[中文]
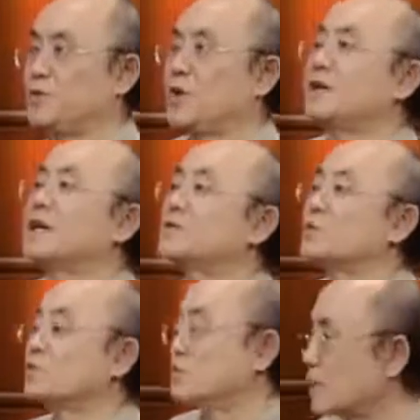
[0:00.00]
音乐应该是
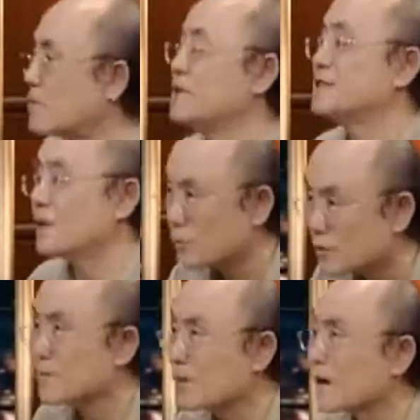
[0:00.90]
鼓舞人民、教
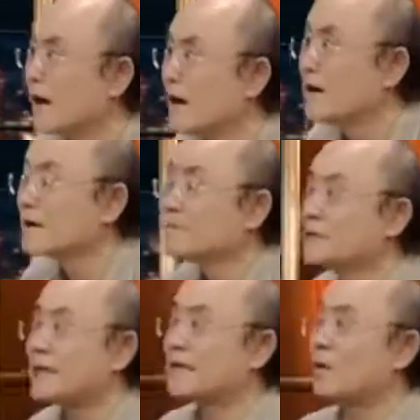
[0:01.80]
育人民啊，革
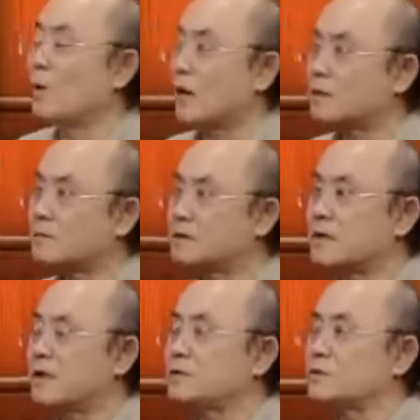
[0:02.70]
命战斗啊，什么
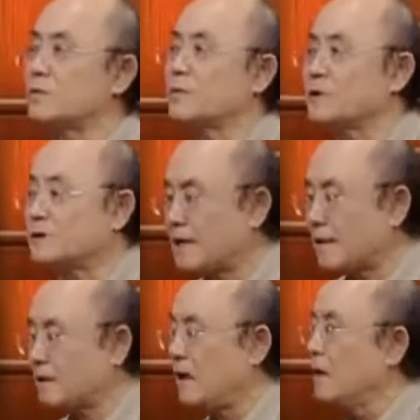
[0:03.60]
这种怎么能这
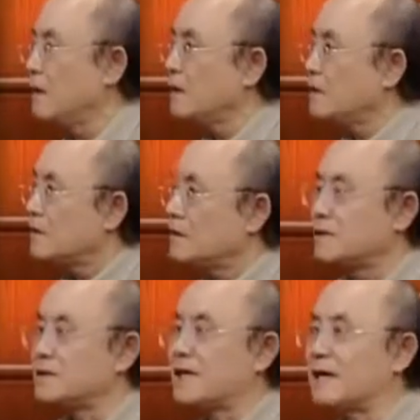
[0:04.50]
样呢？
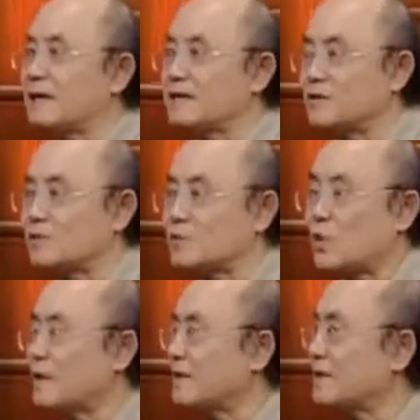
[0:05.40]
你像那种
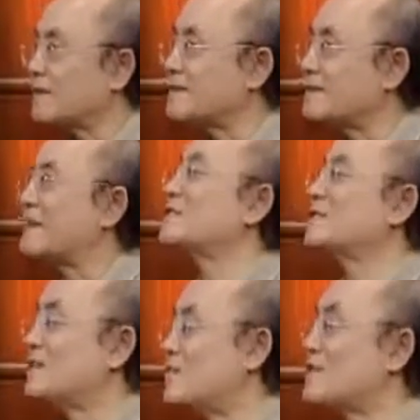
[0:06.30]
穿的，当
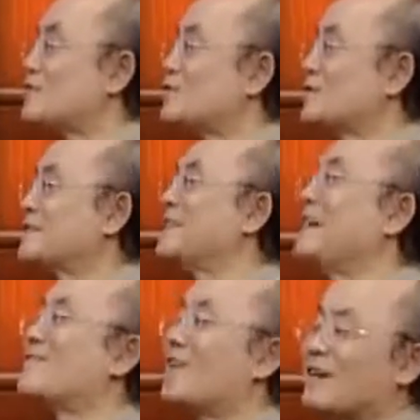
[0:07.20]
时认为是穿，现
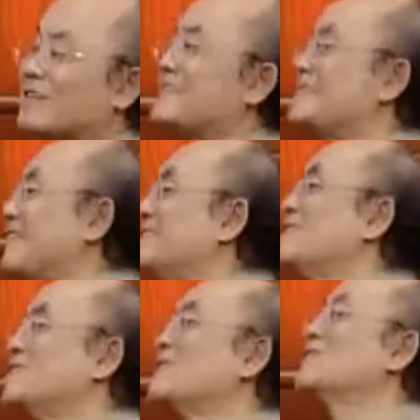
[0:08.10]
在我看电视台
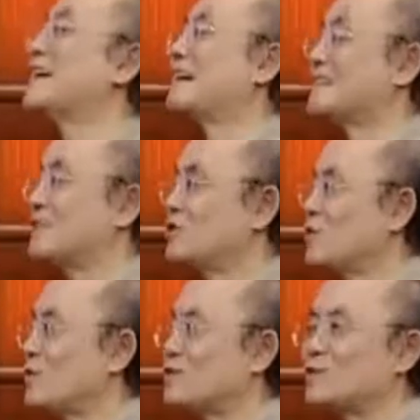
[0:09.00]
几乎都是这样了。当时
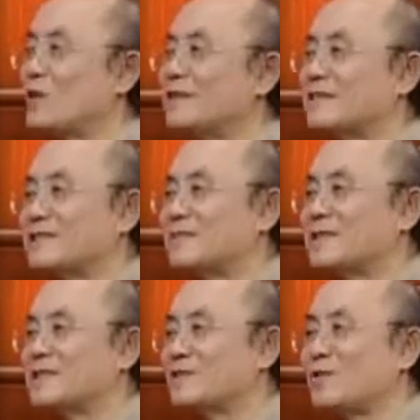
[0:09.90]
认为是穿的什
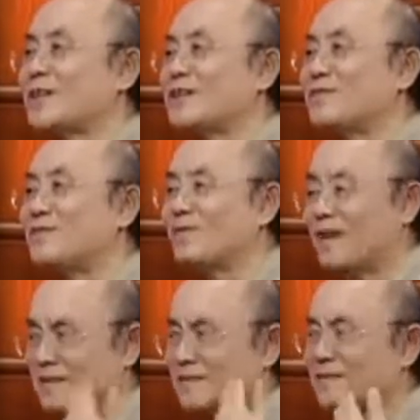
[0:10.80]
么奇装异服
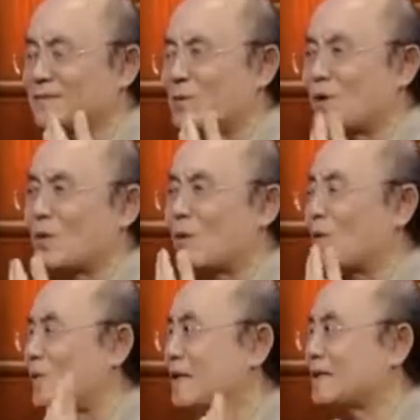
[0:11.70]
啊，抹口
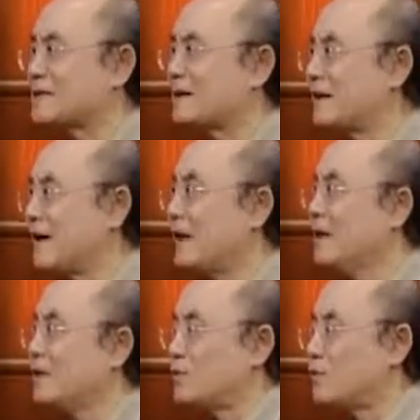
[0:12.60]
红啊，戴项链，